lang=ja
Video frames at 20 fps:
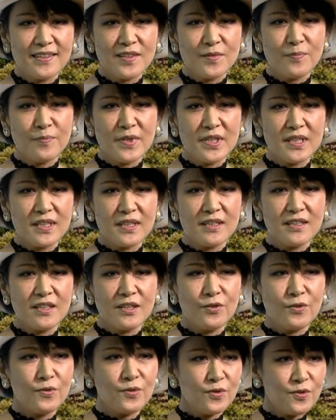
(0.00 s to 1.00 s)
やっぱり
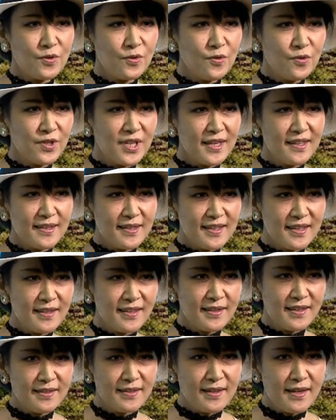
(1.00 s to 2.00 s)
基本をやっ
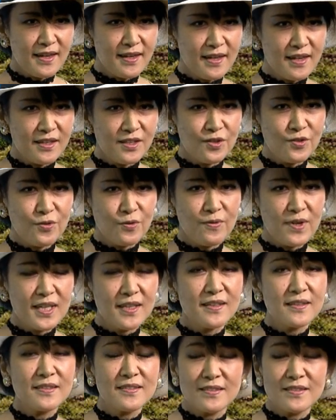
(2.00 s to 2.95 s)
た後は